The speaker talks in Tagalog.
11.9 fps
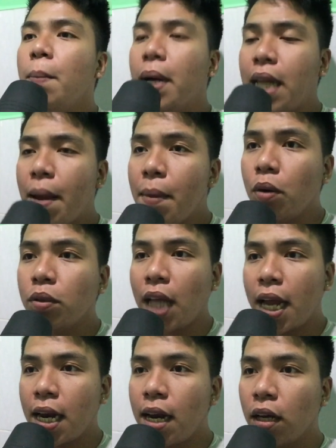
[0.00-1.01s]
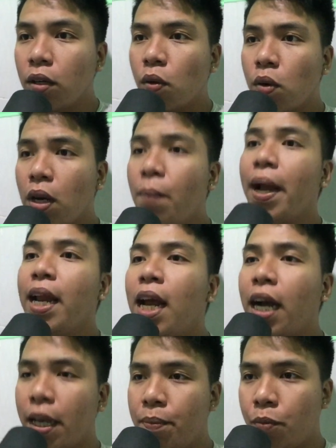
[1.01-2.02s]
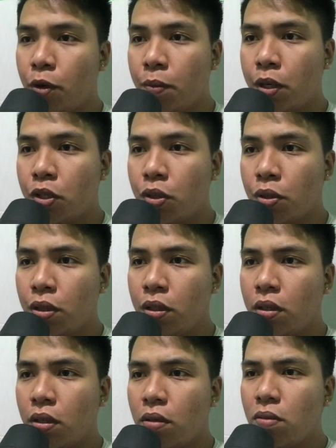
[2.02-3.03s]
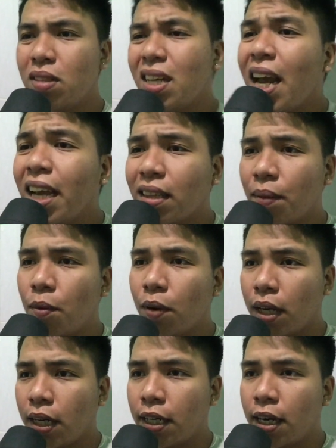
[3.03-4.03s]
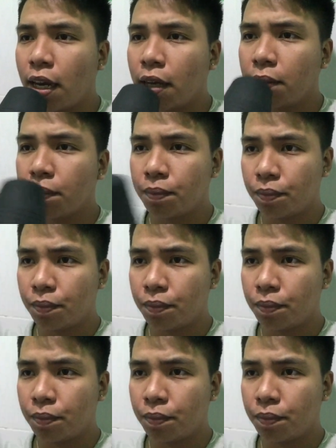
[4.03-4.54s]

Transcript: Madam, ang utana lang ko, gamay lang Ang impormasyon. Unsa nahitabo ganina?